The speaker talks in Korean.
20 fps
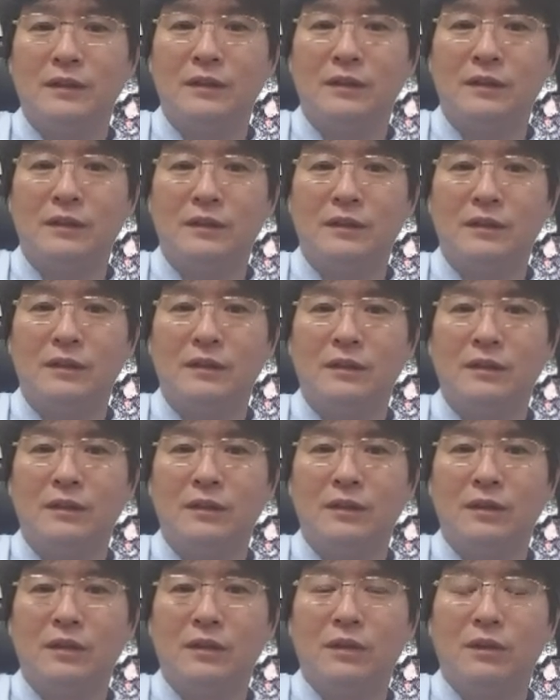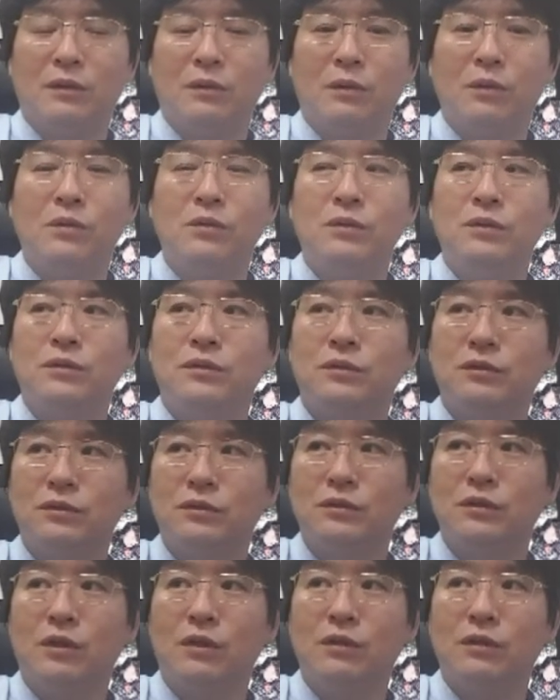어,
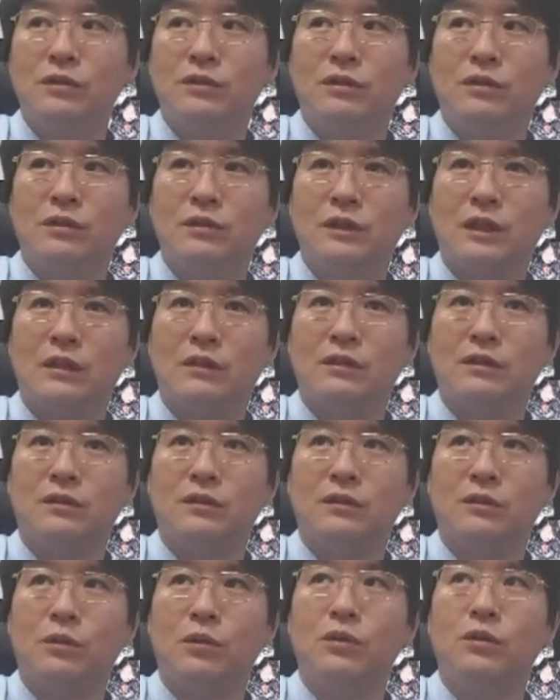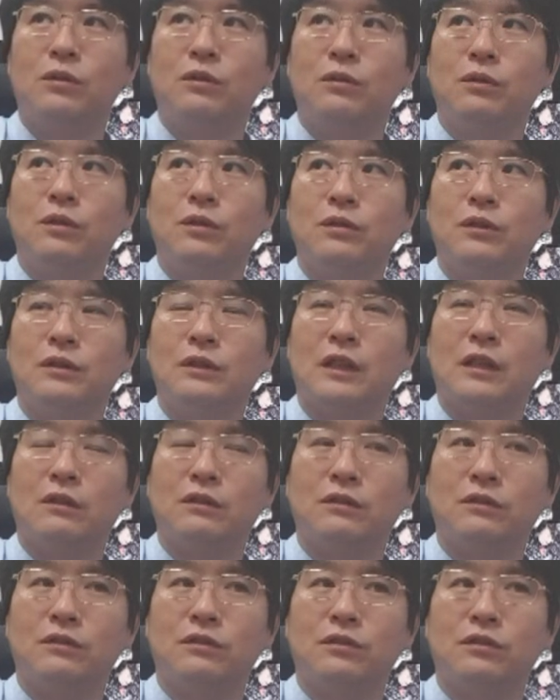골수 형성 자극술, 골연골 형성
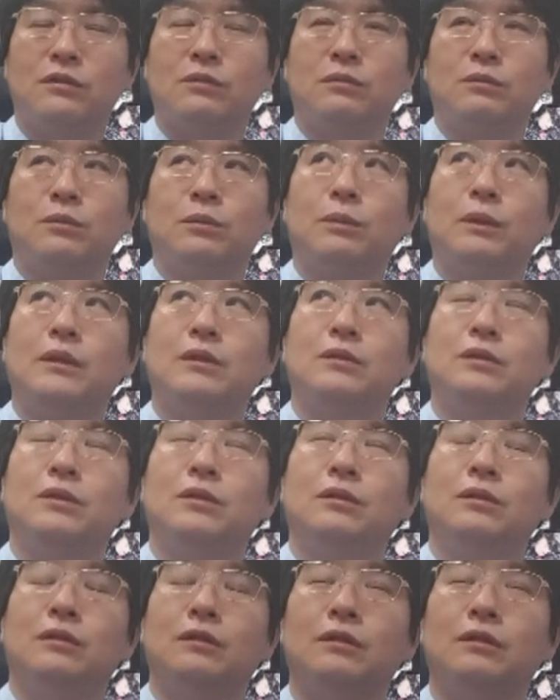자극술 맞죠?